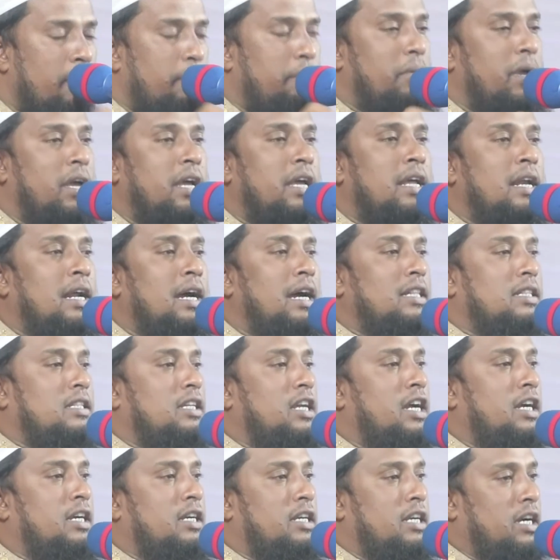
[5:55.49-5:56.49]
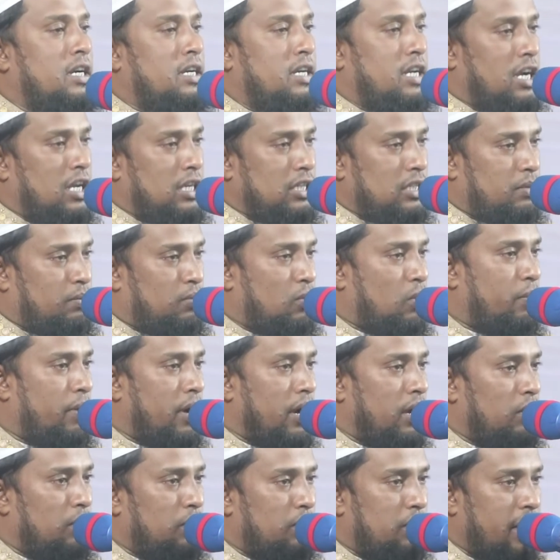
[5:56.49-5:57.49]
মেয়ের হাতে একটা টাচ
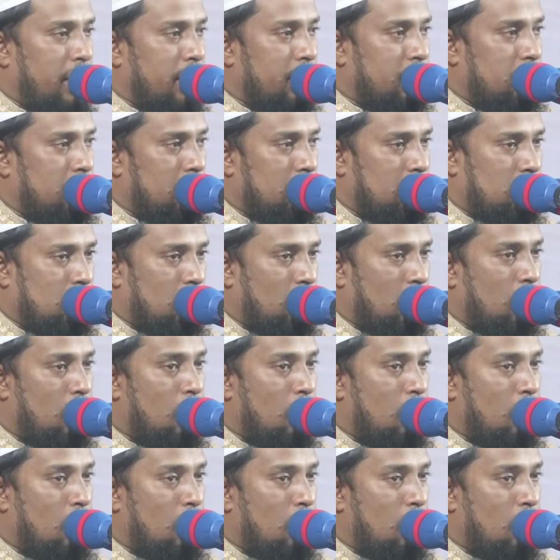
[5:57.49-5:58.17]
মোবাইল উঠাই দিস